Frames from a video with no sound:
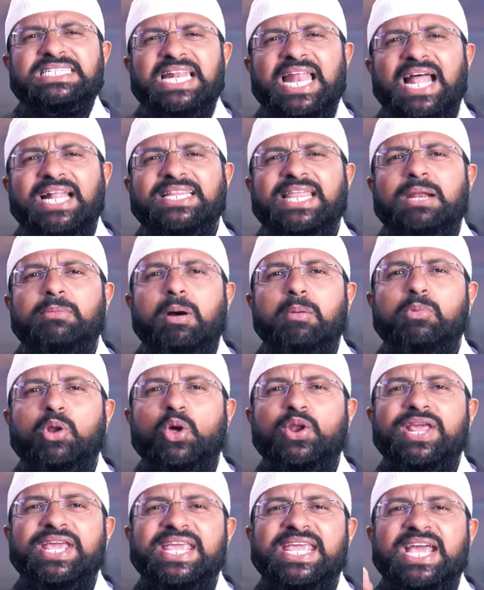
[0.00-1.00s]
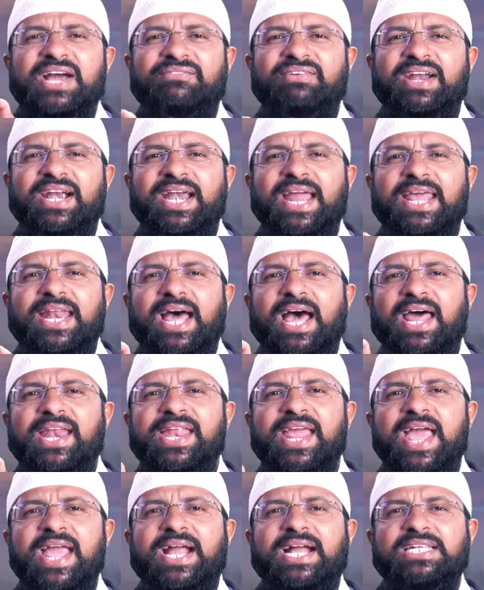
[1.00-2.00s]
ఇస్లాం ధర్మంలోని ఎవరినైనా
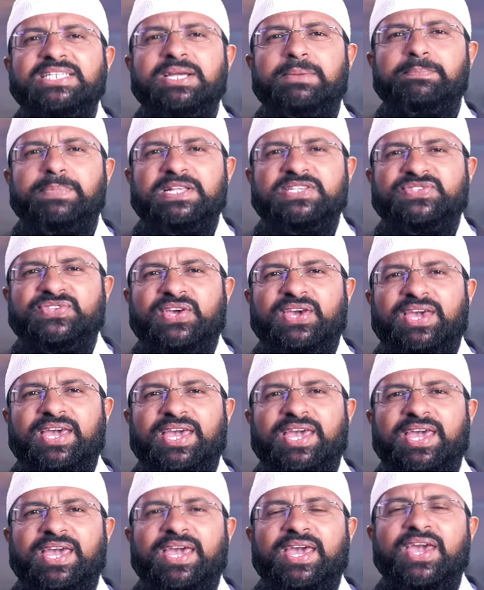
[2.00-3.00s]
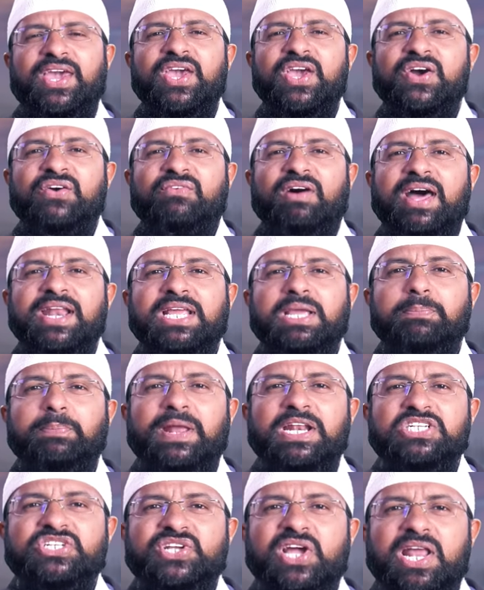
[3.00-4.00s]
అన్యాయంగా చంపేస్తే వారికి
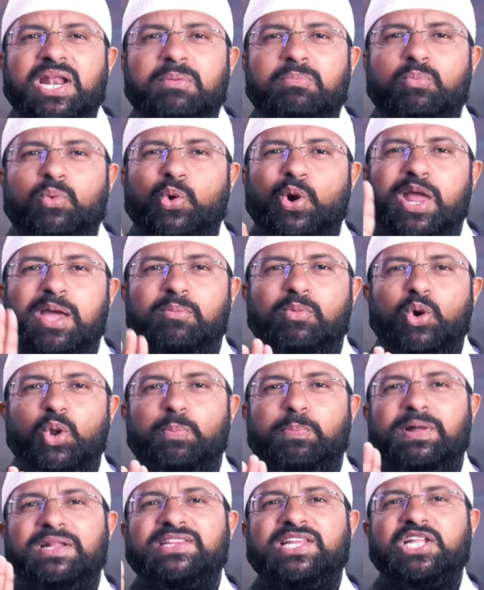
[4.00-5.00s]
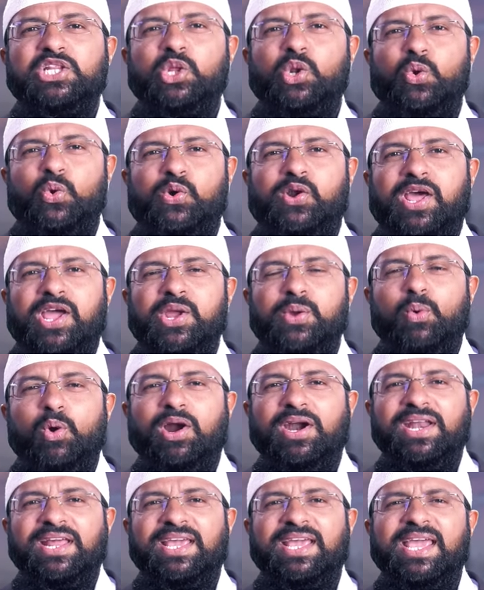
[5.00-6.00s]
పరిష్కారం మూడే మూడు పద్ధతులు ఉంటాయి
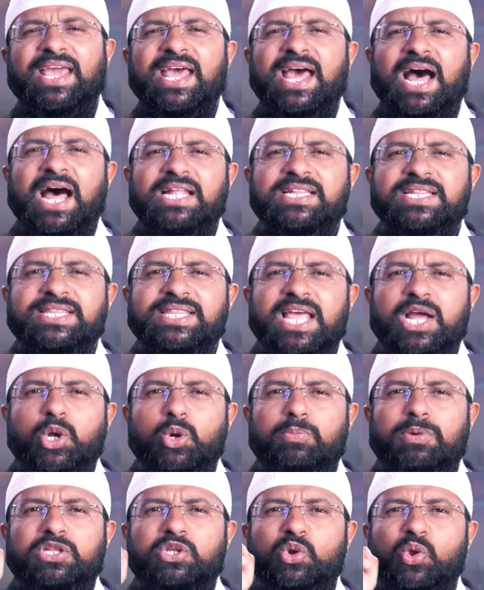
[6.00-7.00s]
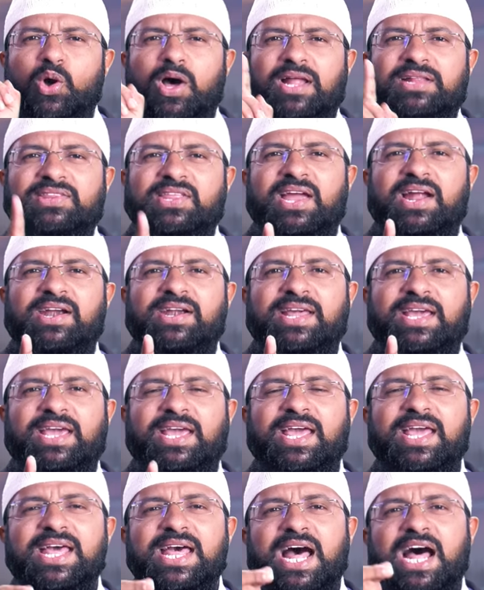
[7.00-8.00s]
ఒకటి హత్యకు బదులు హత్య అంటే
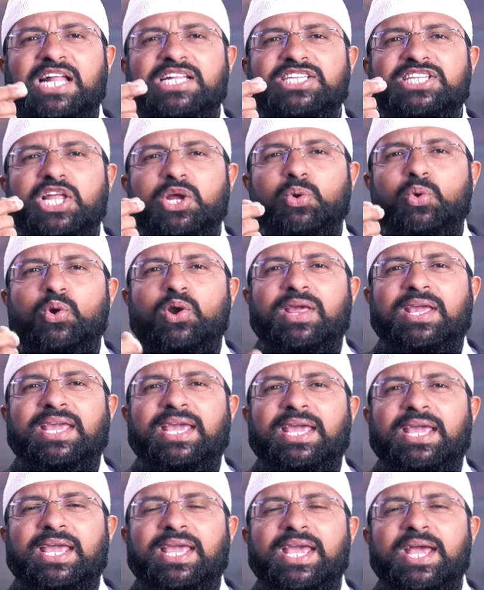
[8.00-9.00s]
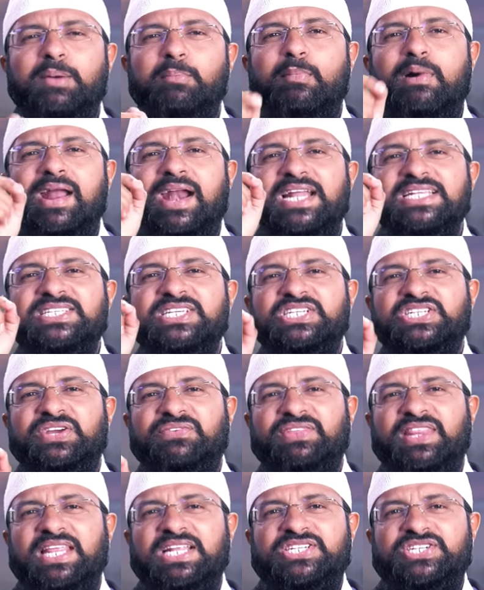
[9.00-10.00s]
హంతకుడికి మరణశిక్ష
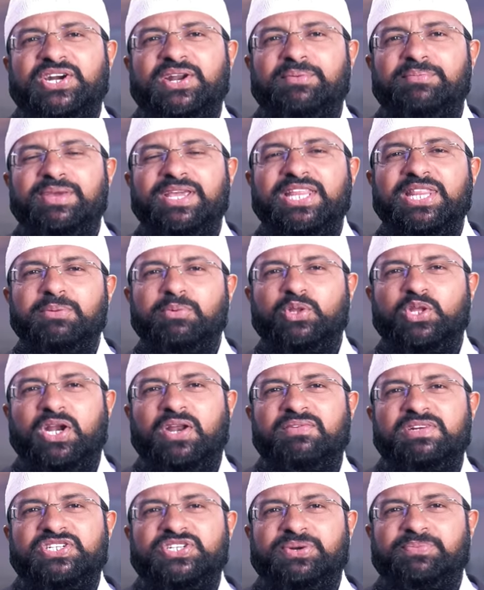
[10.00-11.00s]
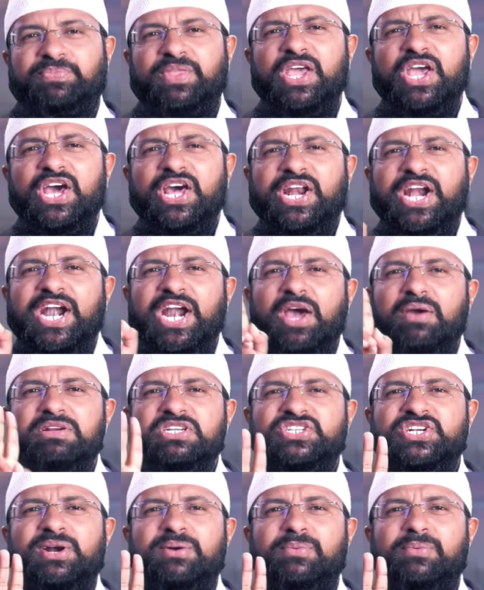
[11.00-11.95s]
విధించడం ఇది మొదటి విషయం రెండో విషయం